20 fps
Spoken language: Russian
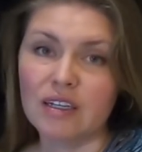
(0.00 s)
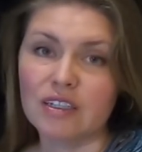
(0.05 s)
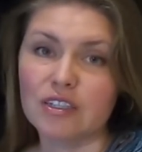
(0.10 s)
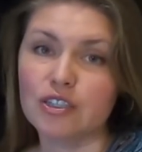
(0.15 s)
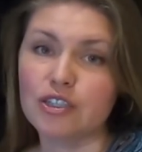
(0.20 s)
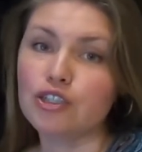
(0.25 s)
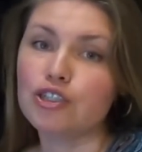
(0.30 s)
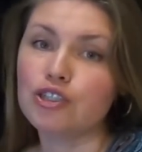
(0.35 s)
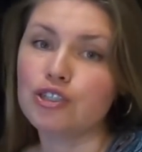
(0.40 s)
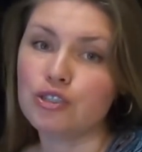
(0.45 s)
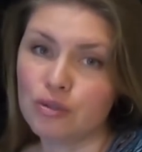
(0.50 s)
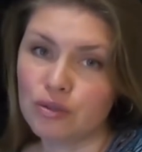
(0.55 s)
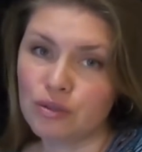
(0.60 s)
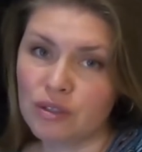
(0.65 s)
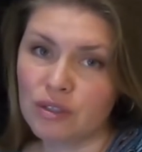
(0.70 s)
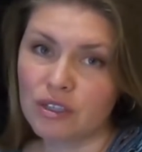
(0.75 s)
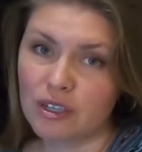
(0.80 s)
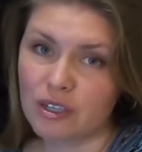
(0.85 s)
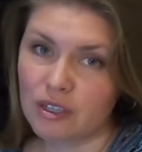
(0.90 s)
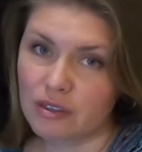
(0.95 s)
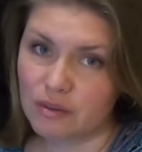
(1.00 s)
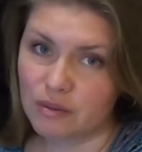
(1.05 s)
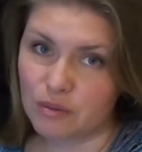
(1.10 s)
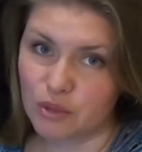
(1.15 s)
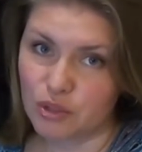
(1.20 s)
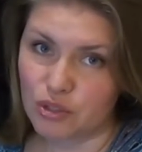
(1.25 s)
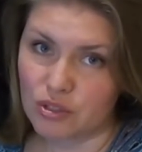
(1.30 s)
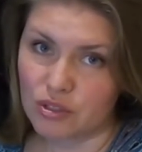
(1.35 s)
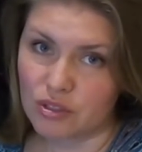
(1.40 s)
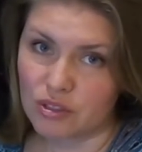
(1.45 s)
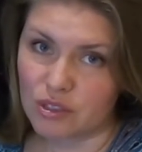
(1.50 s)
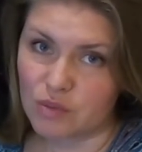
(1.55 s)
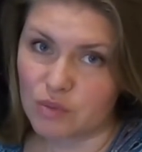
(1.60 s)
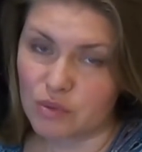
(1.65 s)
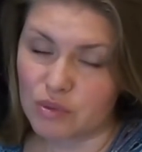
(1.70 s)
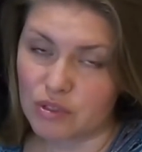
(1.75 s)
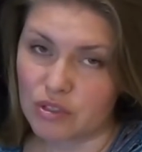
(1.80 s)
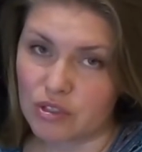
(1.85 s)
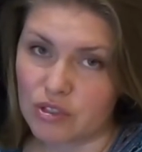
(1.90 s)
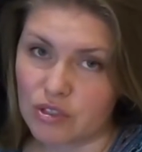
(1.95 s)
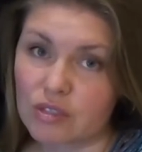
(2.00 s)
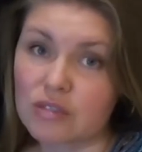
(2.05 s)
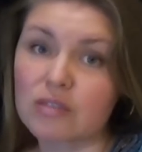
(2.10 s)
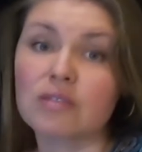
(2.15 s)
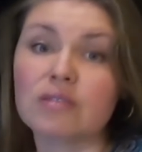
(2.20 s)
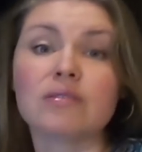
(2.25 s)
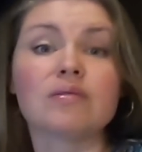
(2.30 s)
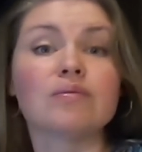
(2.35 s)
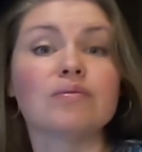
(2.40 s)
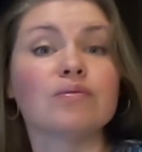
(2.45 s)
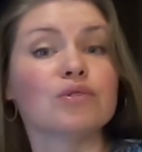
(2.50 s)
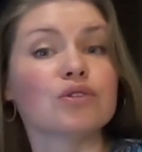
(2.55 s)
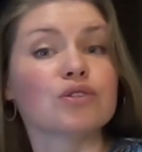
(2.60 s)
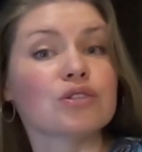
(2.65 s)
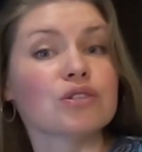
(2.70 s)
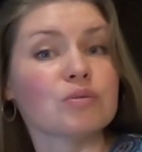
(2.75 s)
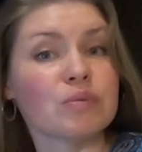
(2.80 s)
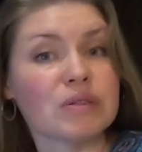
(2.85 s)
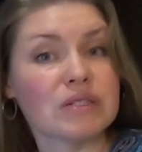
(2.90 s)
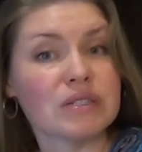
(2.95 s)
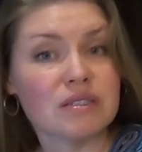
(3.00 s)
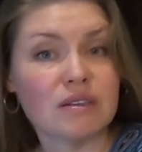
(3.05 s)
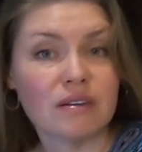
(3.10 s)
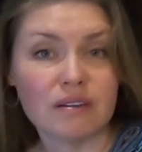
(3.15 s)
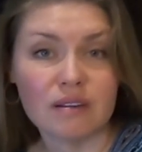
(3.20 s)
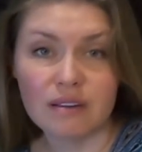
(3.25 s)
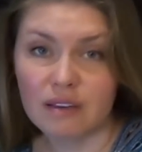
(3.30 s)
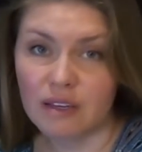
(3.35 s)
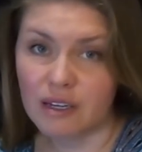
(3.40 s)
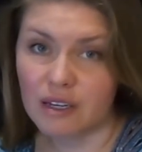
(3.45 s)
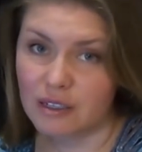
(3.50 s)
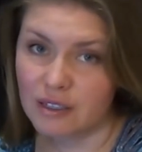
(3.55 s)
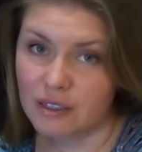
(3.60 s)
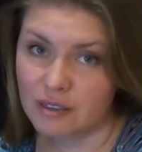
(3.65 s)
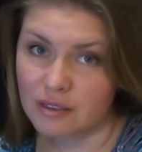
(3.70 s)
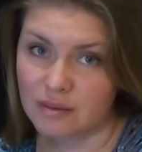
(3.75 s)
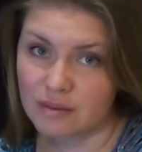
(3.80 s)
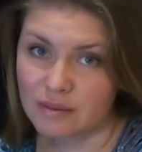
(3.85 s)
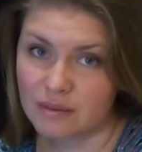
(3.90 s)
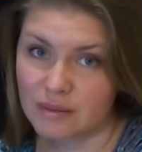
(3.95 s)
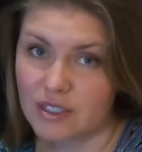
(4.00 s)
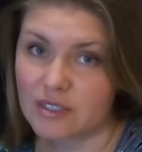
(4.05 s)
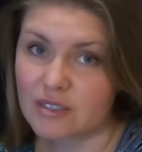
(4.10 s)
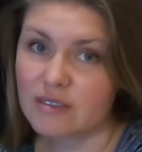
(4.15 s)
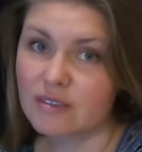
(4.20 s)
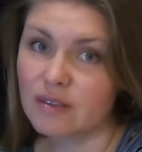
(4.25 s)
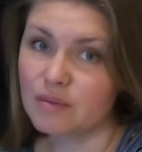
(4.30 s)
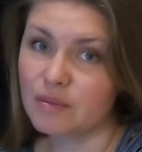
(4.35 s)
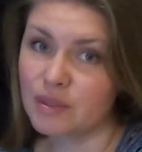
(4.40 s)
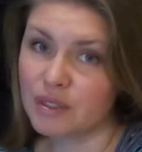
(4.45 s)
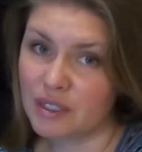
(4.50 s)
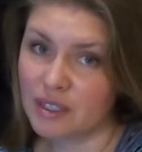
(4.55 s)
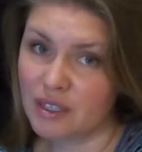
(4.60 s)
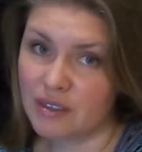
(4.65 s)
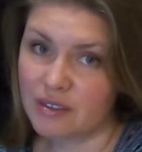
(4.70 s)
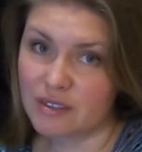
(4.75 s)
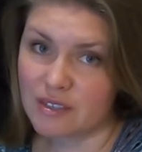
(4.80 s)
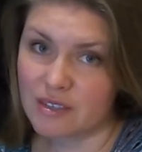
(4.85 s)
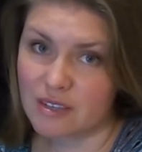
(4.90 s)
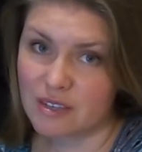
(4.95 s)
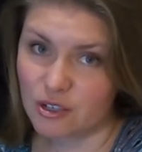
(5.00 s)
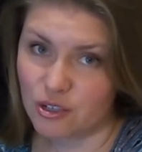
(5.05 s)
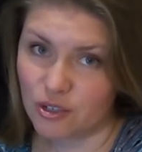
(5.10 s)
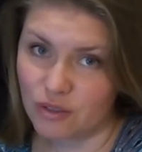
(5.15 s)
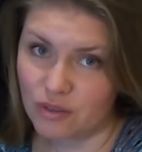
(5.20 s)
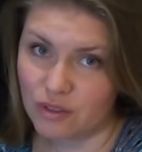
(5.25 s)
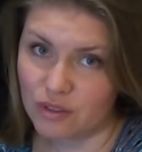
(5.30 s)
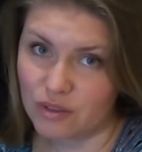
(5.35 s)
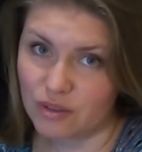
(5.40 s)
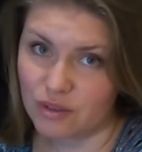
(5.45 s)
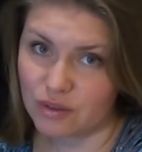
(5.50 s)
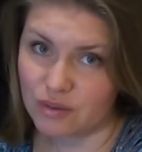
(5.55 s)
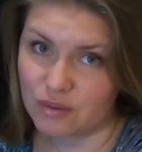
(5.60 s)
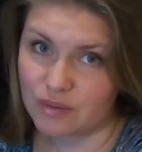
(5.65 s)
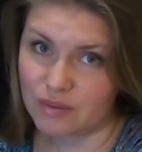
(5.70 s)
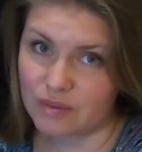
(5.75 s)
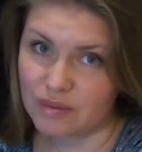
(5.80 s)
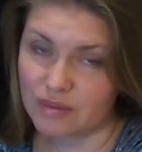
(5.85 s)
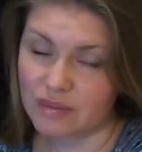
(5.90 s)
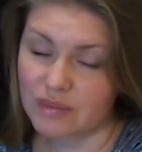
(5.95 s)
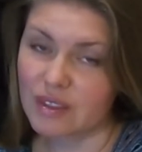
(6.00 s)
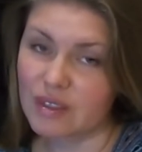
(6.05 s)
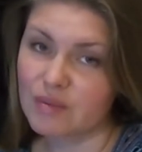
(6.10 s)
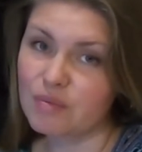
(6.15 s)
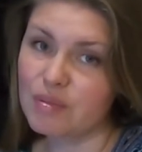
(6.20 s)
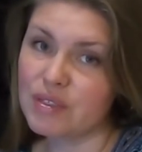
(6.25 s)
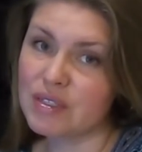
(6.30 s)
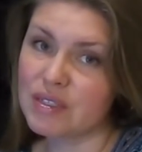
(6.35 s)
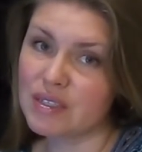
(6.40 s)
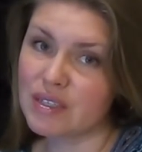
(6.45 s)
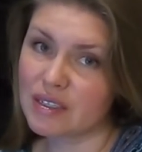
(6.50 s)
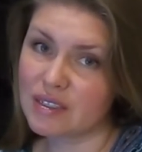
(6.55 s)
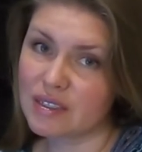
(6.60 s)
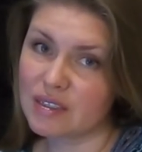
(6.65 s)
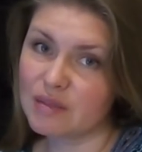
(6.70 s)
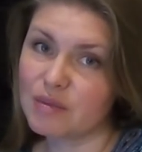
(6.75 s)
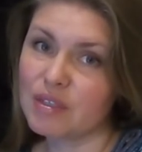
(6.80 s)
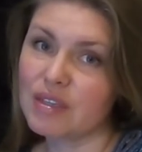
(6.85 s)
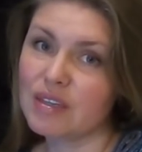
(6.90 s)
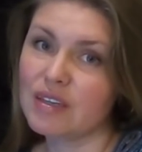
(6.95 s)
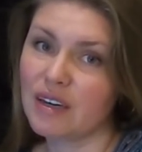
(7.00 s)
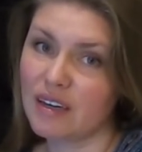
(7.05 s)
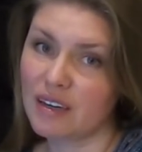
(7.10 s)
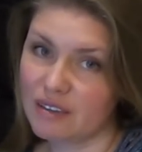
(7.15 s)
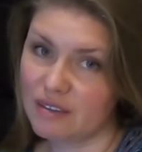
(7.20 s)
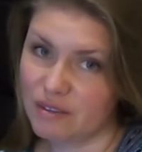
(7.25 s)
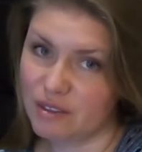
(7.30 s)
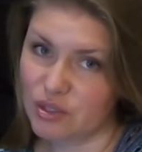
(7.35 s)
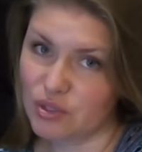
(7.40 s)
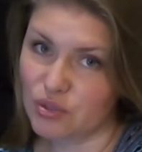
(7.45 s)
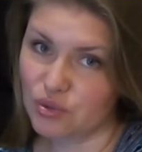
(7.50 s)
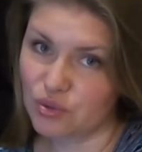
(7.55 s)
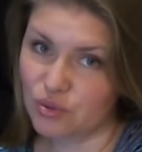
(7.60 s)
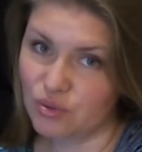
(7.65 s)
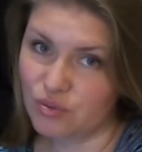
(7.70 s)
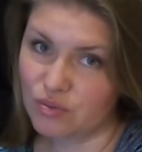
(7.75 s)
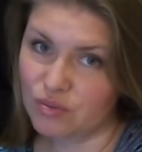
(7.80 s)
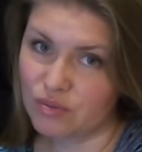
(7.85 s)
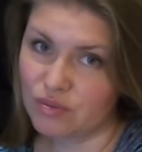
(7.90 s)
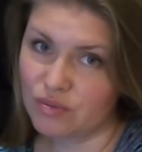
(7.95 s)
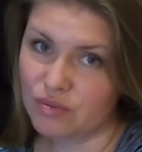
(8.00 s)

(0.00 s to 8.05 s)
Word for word: Еще как вы можете нас поддержать? Можете поставить лайк, если вам понравилось наше видео, написать комментарий внизу